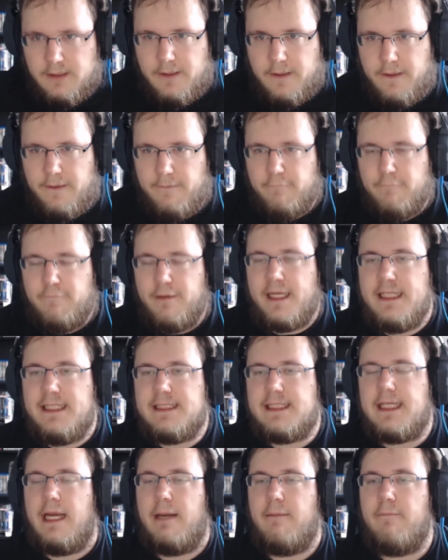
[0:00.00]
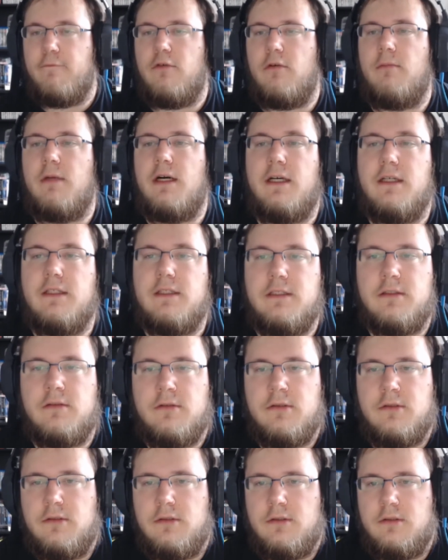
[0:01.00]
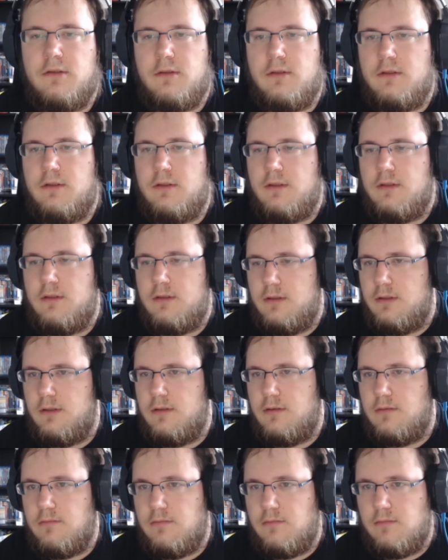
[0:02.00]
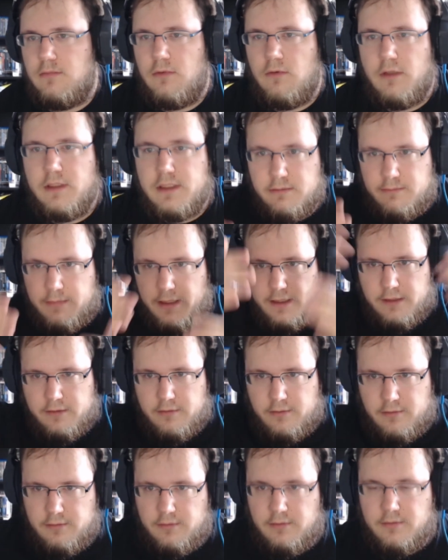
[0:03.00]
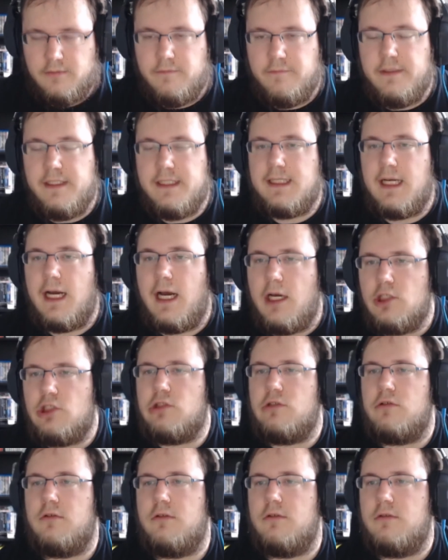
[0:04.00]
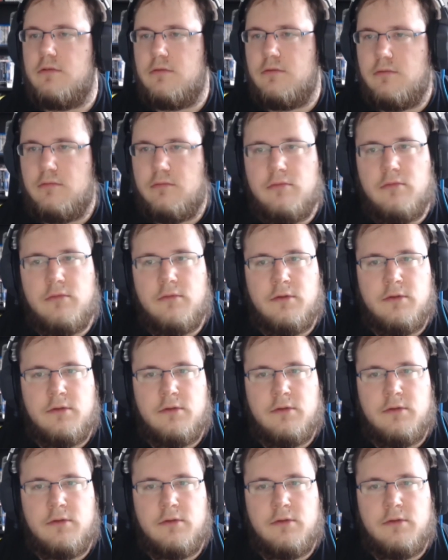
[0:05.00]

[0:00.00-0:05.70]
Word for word: im Facecam-Format. Ähm, heute meine Visage in